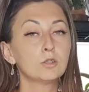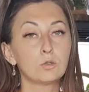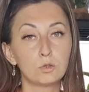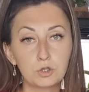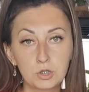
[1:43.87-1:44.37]

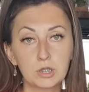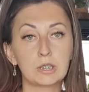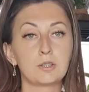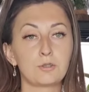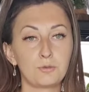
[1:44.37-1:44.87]
точно
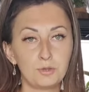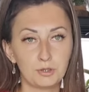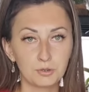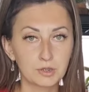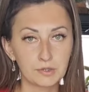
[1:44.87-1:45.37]
я дождусь
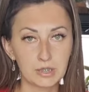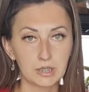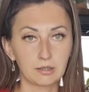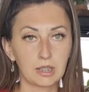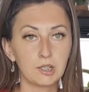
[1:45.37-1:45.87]
ее
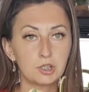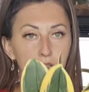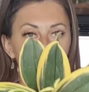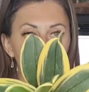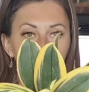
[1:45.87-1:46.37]
цветения, так же,
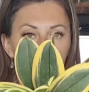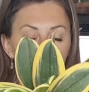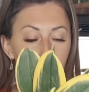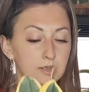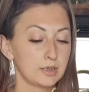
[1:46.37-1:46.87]
как и этой
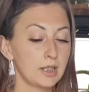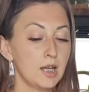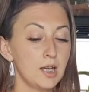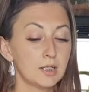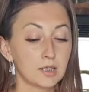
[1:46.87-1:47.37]
варигатной
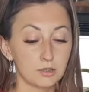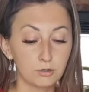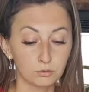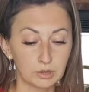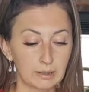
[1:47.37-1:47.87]

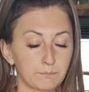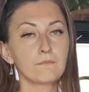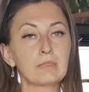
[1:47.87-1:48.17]
красотки.